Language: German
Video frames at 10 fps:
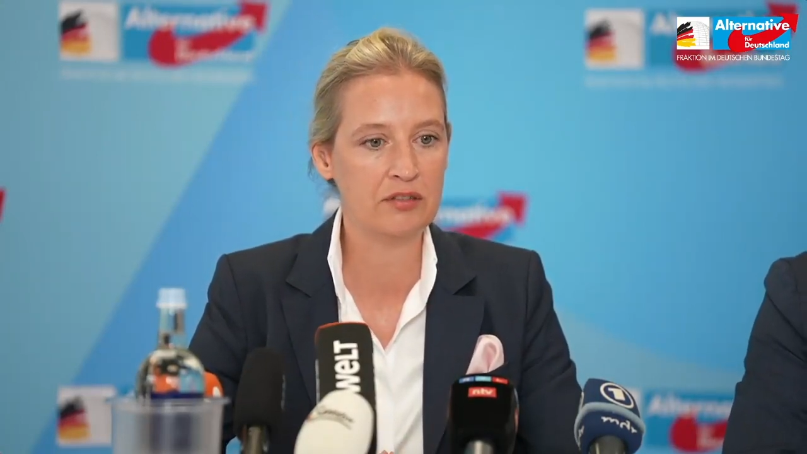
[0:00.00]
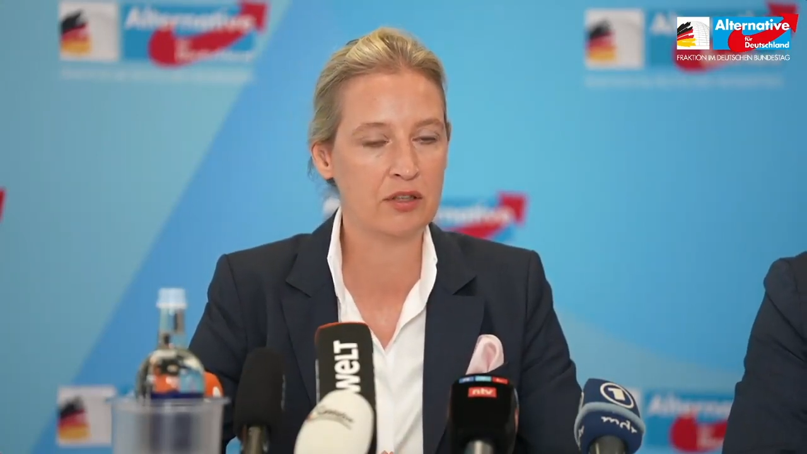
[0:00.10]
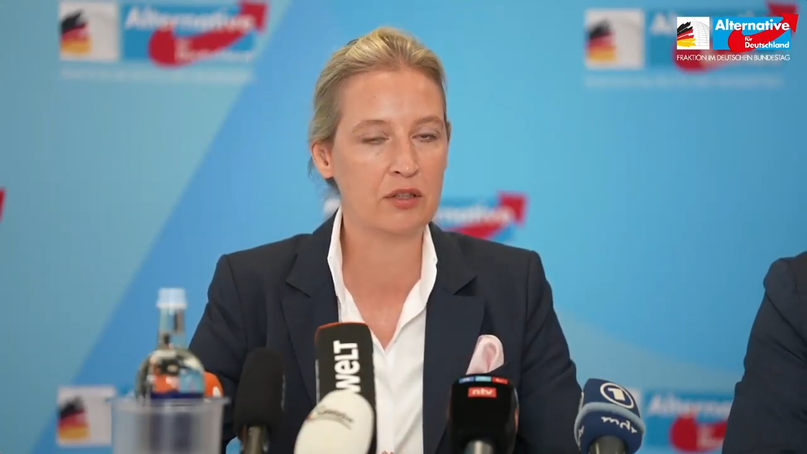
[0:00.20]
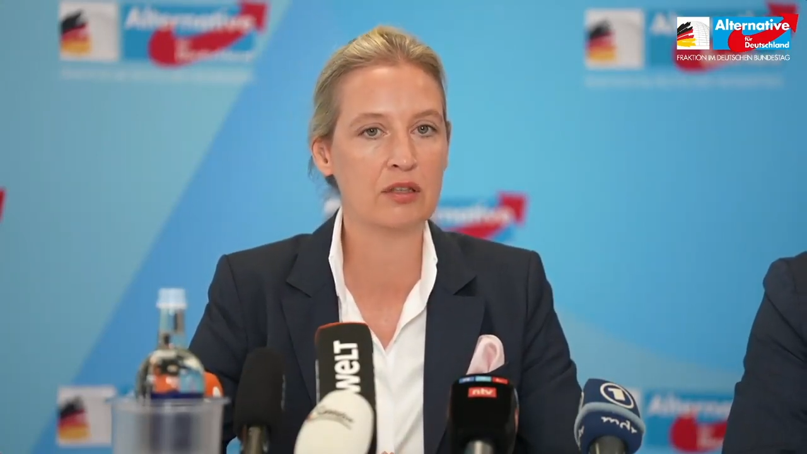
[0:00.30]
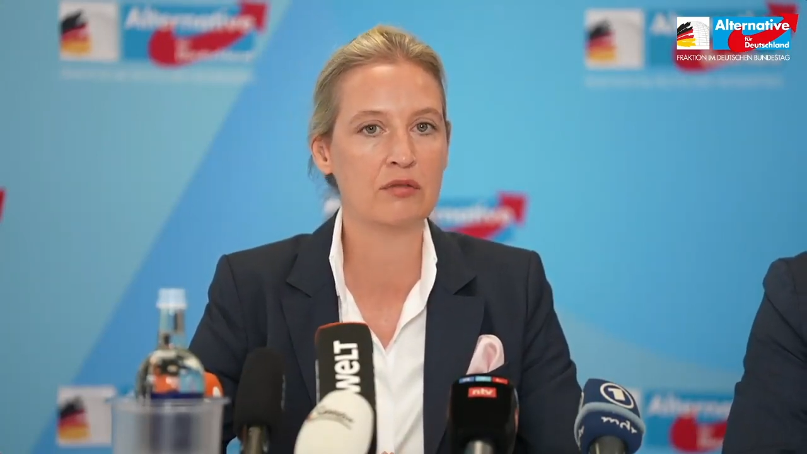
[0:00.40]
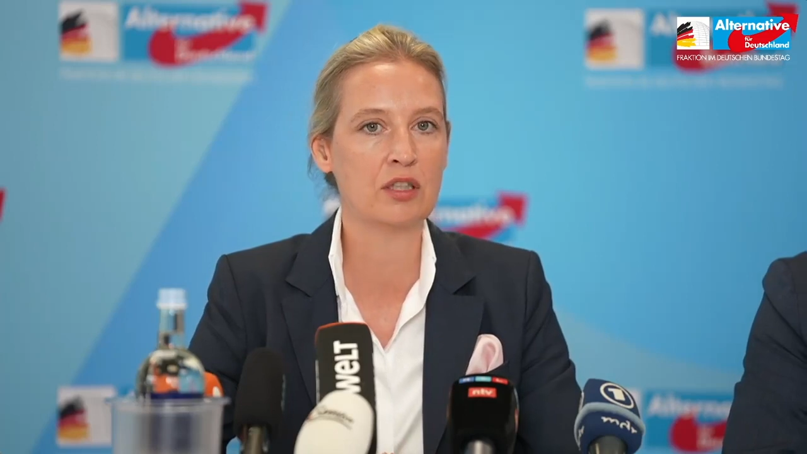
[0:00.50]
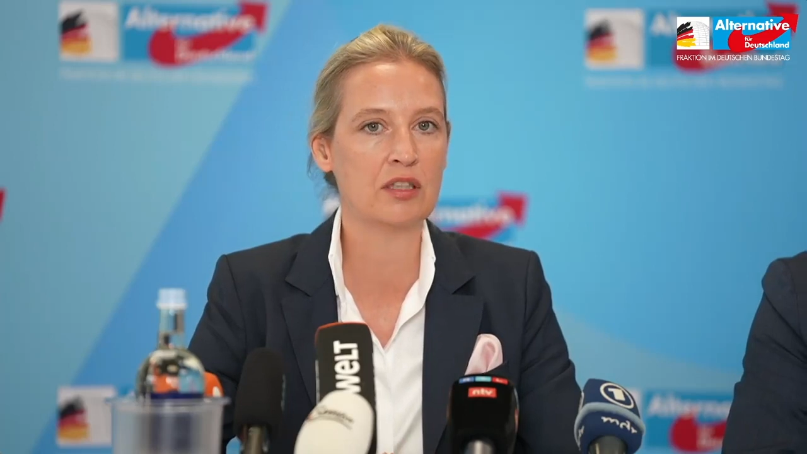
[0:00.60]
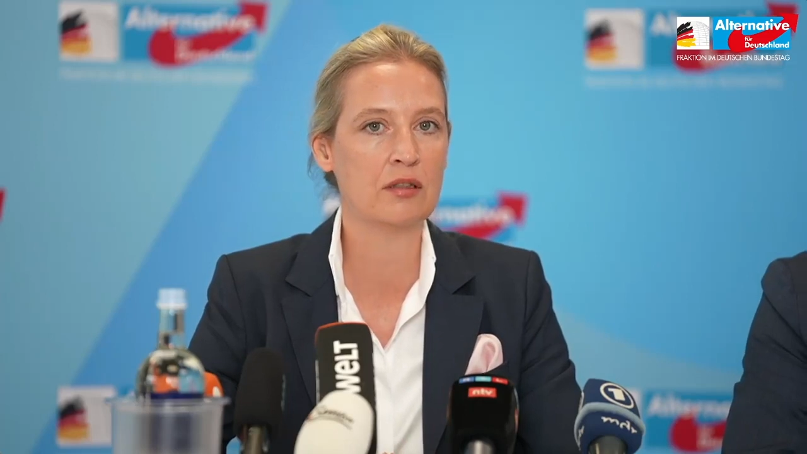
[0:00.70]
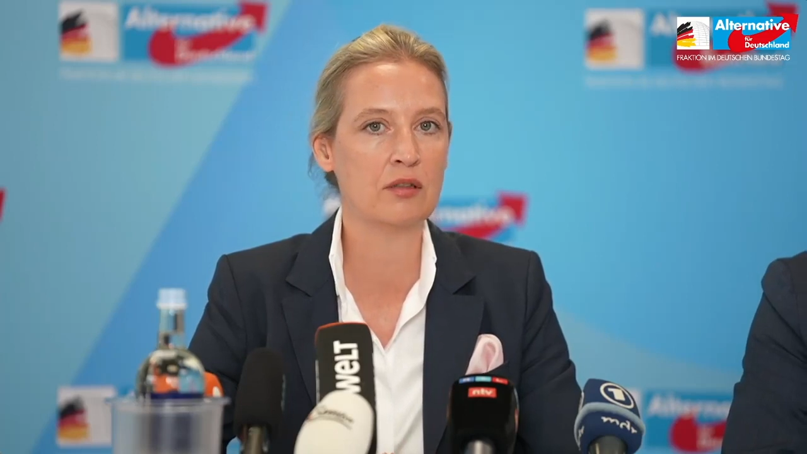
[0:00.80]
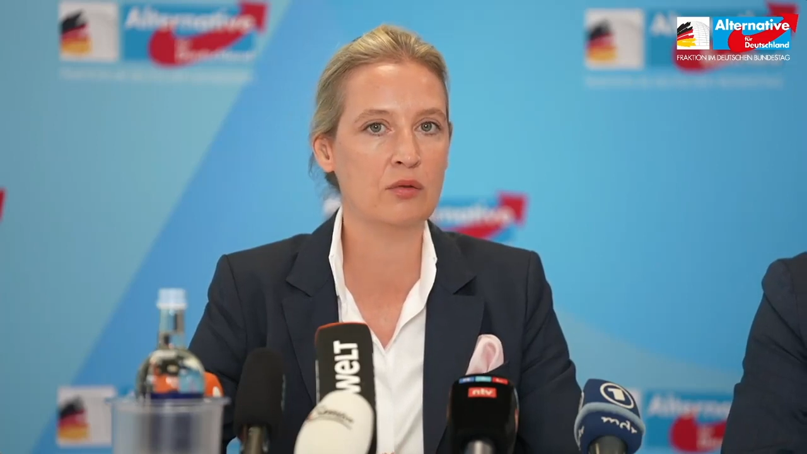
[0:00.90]
verrückt
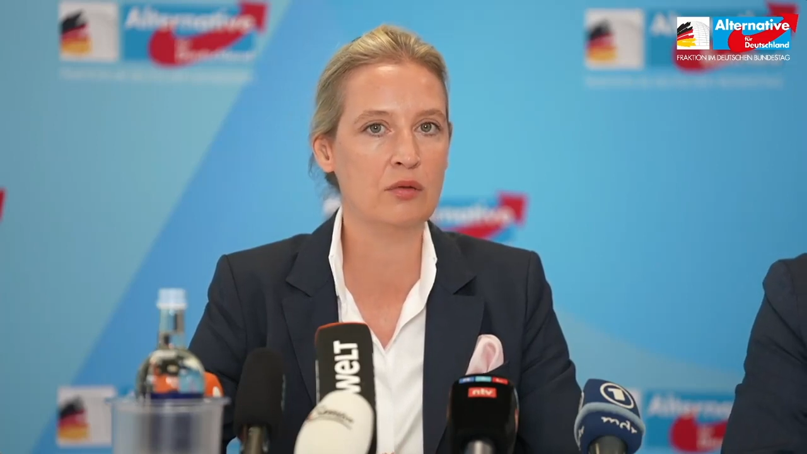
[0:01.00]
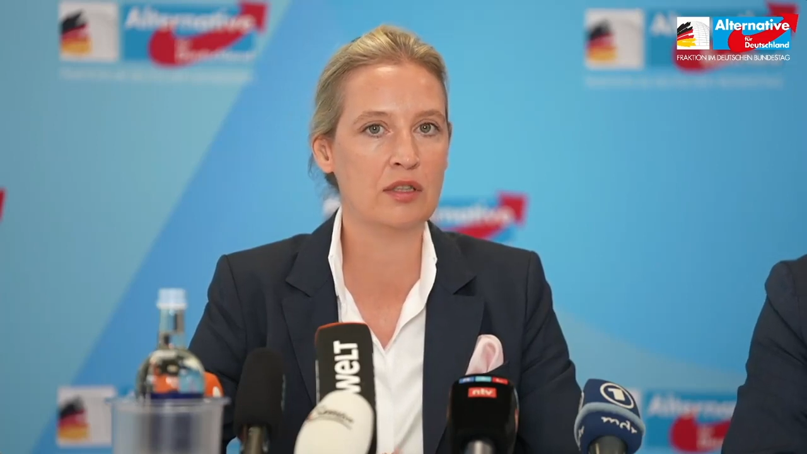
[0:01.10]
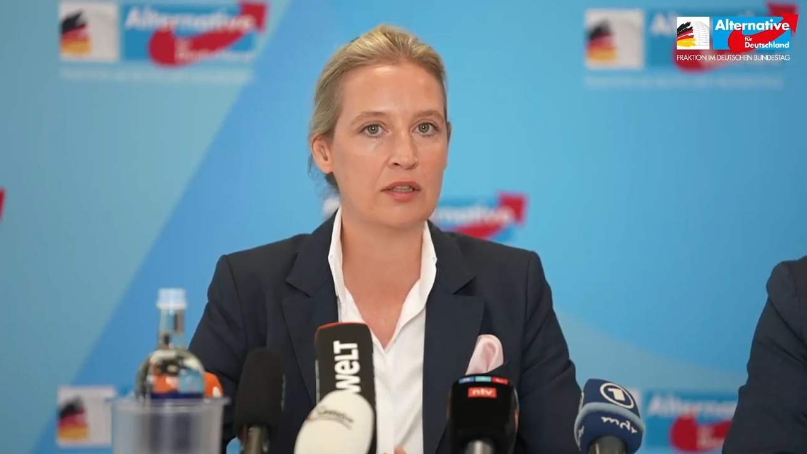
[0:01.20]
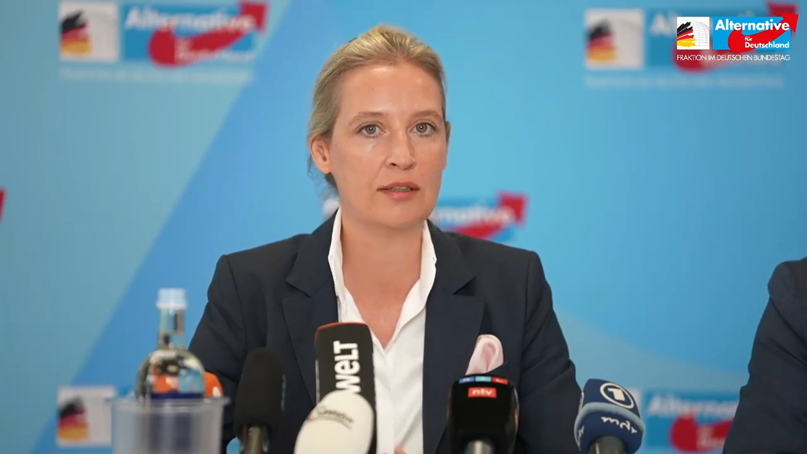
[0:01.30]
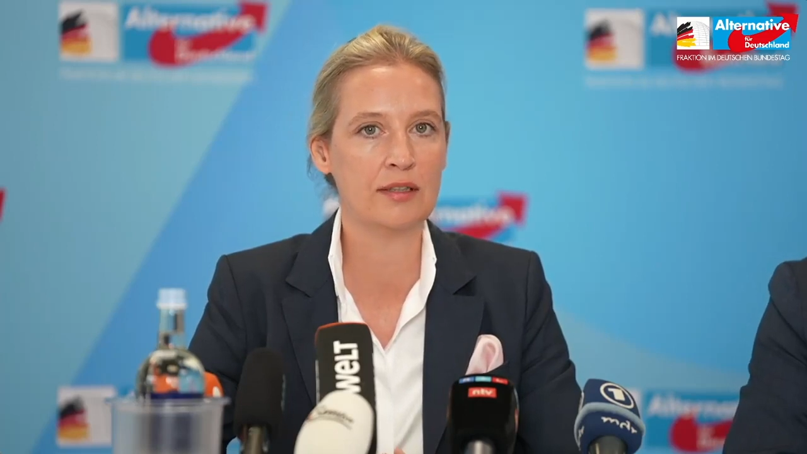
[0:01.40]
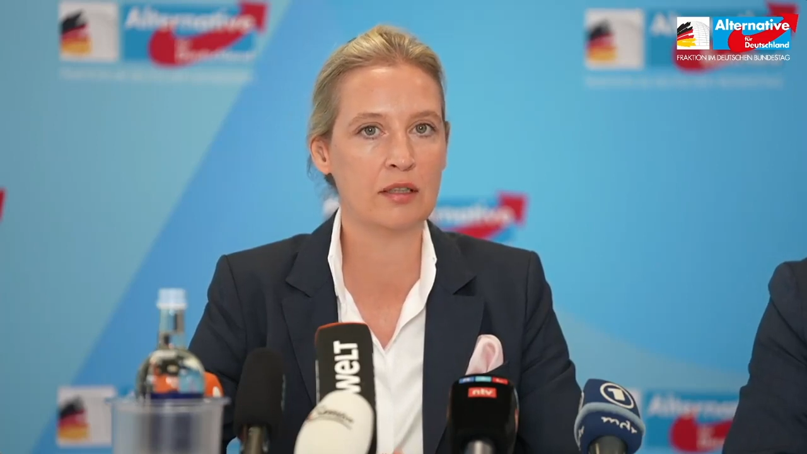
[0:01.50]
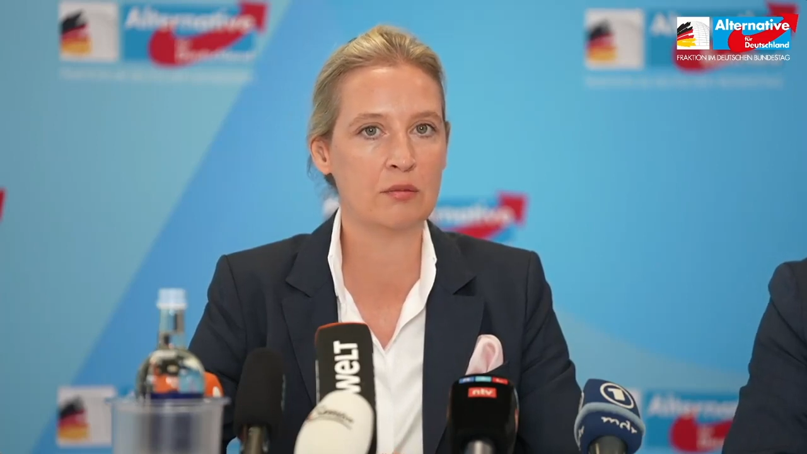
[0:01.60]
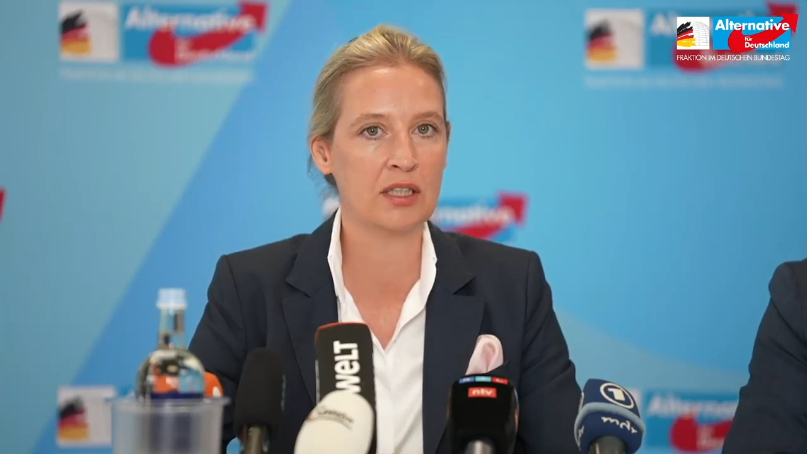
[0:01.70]
gewordene grüne